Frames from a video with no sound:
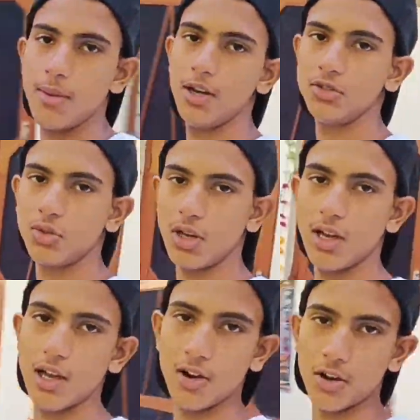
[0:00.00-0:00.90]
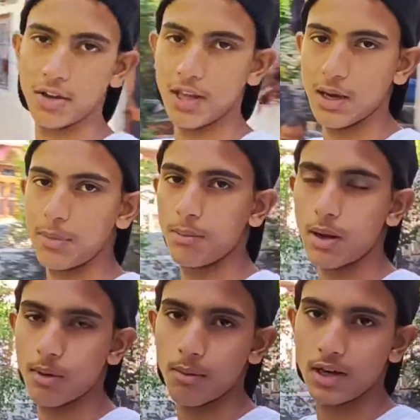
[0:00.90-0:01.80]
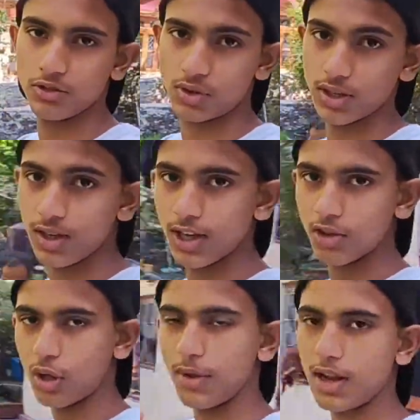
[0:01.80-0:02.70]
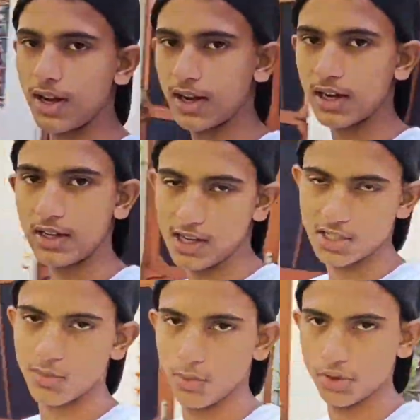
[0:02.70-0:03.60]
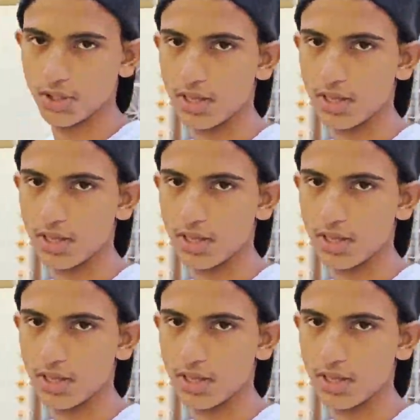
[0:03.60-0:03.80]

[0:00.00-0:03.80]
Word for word: बैठ चुका है और यहाँ पर पापा बैठ चुके हैं तो अभी खाने का टेस्ट पूछते